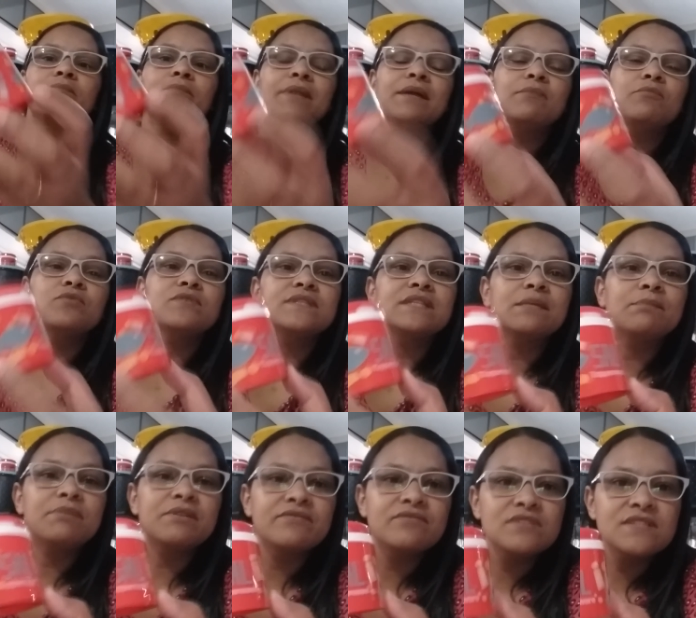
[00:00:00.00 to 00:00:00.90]
pra mostrar
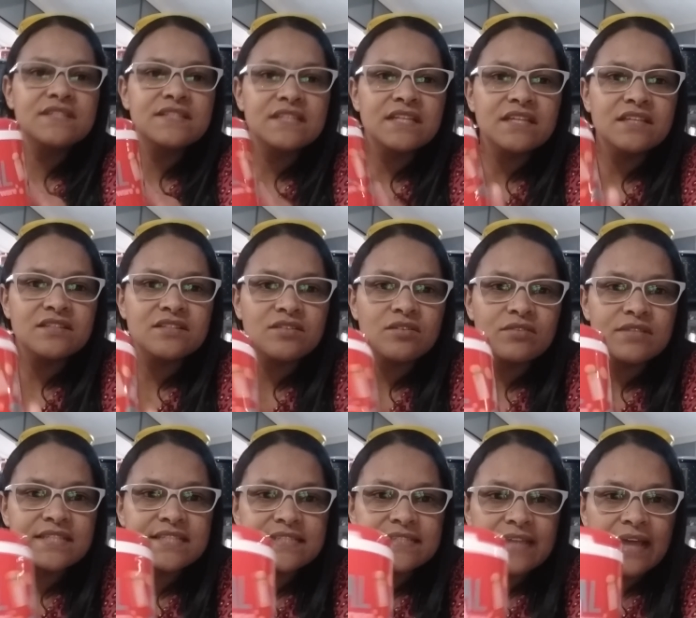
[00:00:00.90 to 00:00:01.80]
pra vocês, ó.
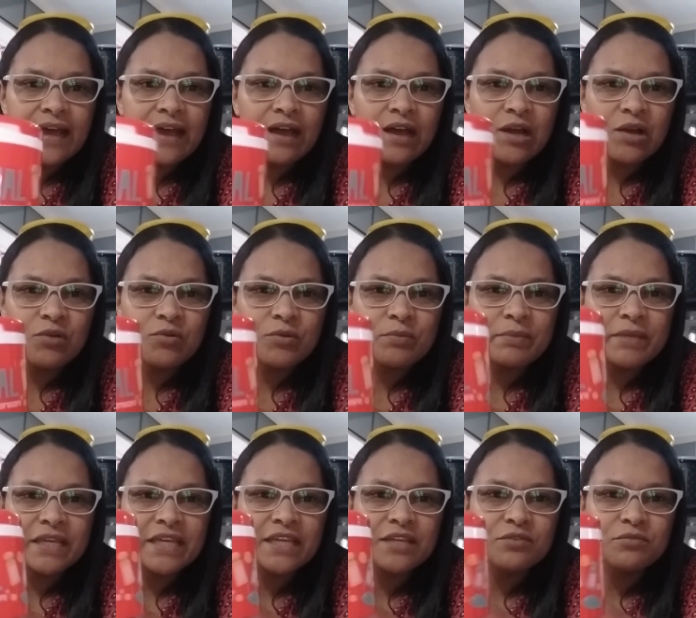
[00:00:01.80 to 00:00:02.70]
Sal, eu
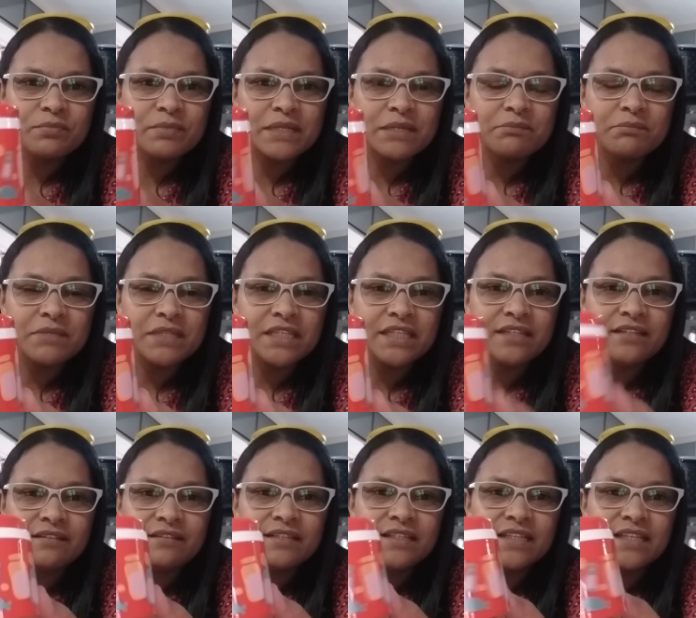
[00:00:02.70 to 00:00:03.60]
peguei um pra
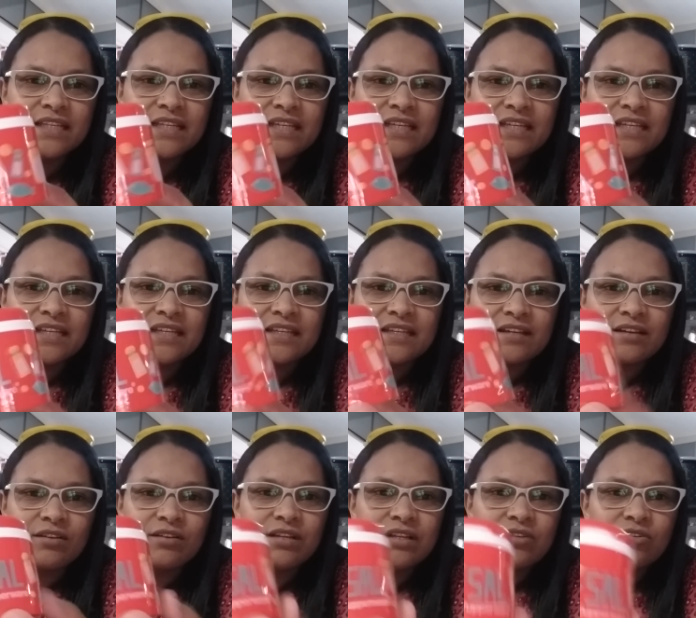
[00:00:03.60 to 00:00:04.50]
mim.
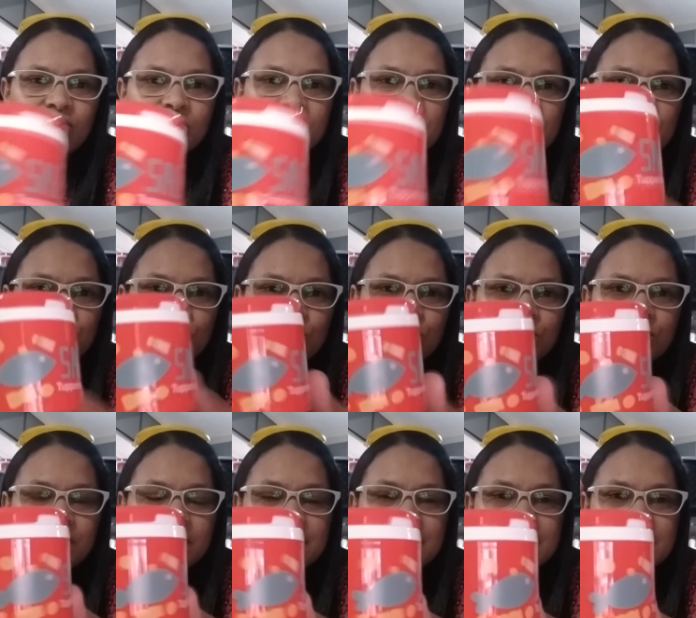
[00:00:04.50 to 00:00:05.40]
Olha como é
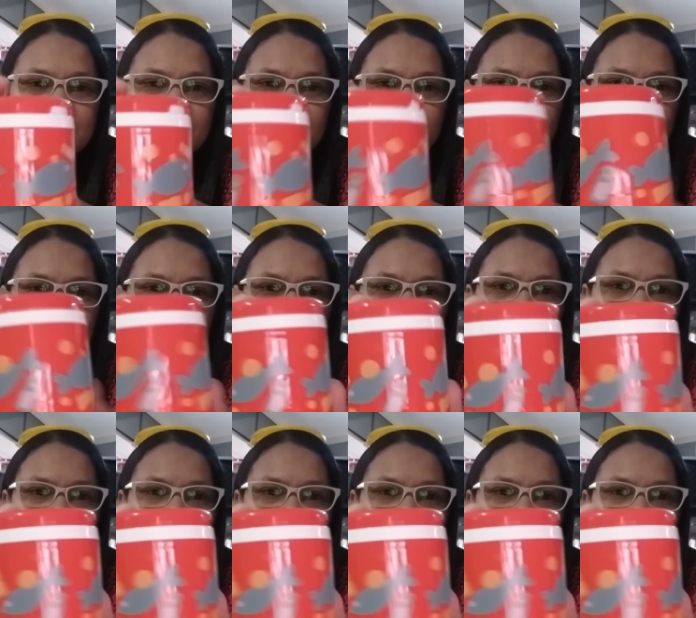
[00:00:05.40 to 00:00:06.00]
todo desenhadinho,